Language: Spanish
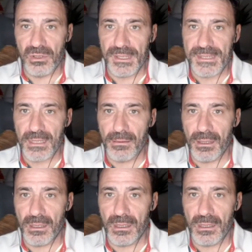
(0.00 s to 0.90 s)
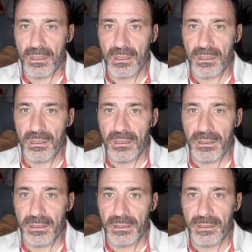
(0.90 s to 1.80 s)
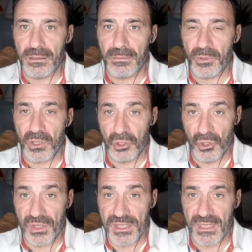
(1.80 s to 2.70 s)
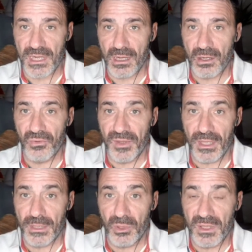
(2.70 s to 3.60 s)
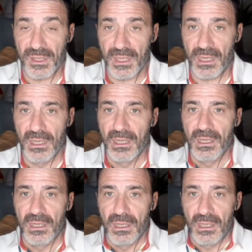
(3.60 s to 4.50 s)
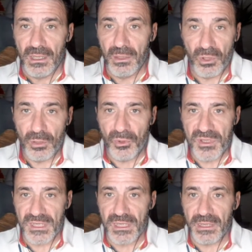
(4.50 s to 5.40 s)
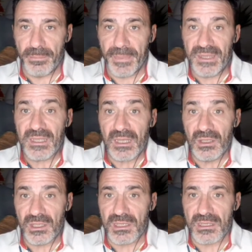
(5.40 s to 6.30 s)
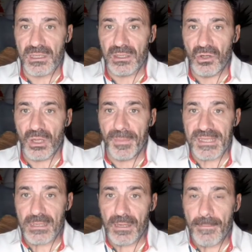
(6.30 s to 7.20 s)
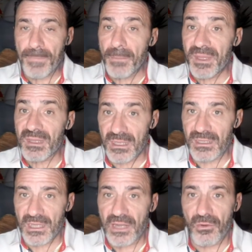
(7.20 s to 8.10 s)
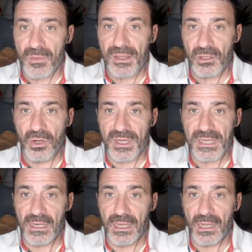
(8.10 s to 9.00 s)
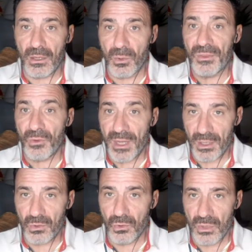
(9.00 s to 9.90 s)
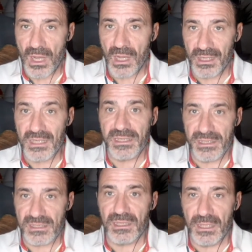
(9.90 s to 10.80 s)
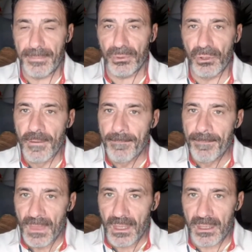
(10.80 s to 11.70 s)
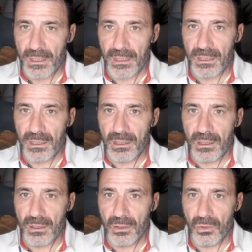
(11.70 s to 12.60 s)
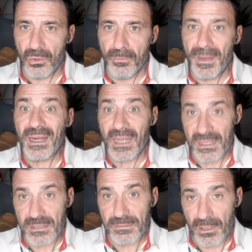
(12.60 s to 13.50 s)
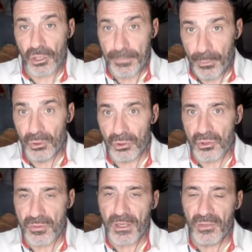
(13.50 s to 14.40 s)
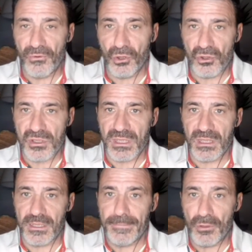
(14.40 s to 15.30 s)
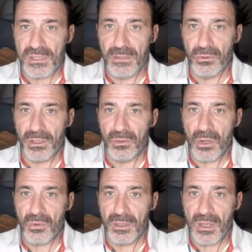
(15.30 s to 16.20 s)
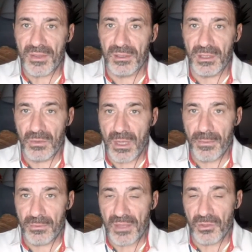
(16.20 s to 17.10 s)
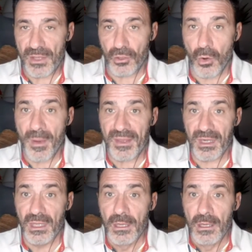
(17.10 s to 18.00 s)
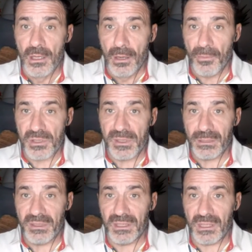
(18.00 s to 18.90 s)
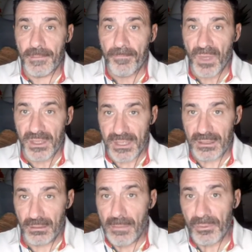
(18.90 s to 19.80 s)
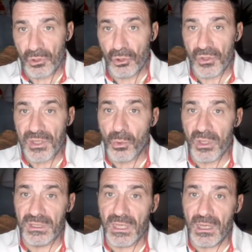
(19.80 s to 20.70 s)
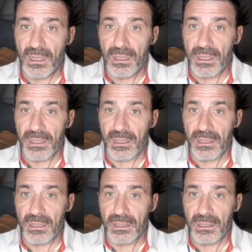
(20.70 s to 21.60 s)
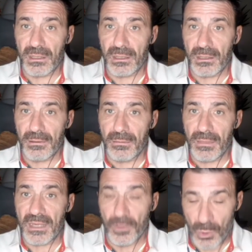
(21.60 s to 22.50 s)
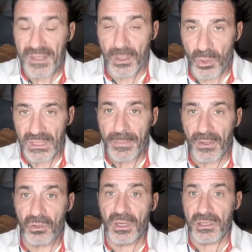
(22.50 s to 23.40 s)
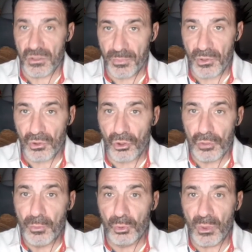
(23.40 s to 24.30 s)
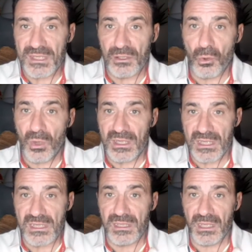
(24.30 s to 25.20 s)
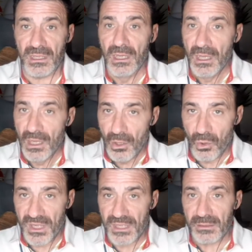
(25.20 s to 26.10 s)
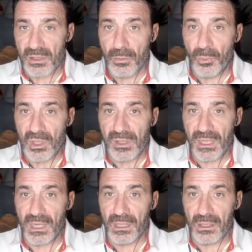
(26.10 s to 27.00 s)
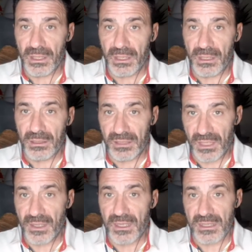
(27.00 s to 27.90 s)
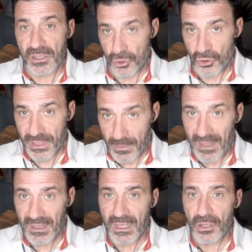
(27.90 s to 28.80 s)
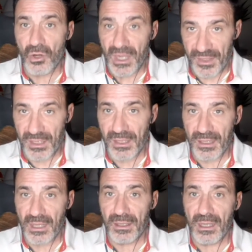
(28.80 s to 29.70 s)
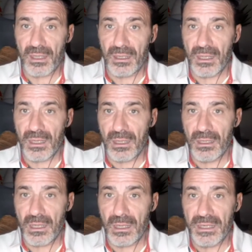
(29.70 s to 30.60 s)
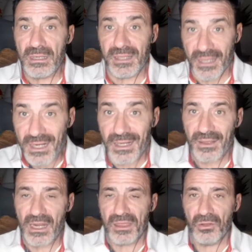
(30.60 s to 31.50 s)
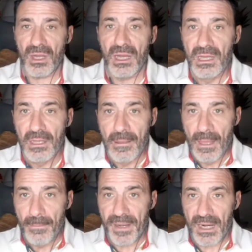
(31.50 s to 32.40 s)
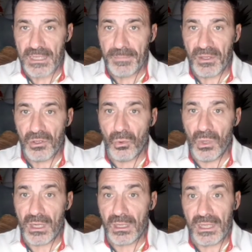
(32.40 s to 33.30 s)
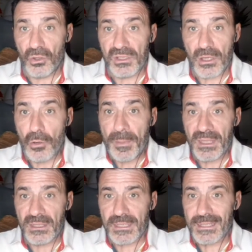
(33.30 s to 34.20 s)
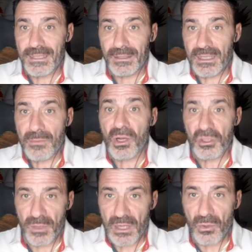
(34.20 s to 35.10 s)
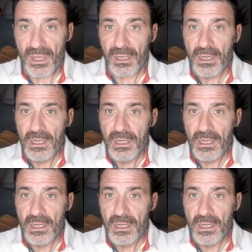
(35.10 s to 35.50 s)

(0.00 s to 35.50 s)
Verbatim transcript: Estaba, eh, por entonces era oficial de policía, y bueno, pues eh, pendientes de lo que pasaba, pendiente de la información que salía, cuando hay una crisis de este tipo, eh, varias, varios puntos, varios focos de explosivo en, una, ciudad como Madrid, pues evidentemente se activa el protocolo 50, de la circular 50, perdón, esos protocolos puntuales en los cuales asisten unidad de intervención policial, eh, TEDAS, que son los que mandan y los que hacen el, cierre de la zona para la inspección ocular, y digo, estábamos pendientes de si teníamos que subir a ayudar,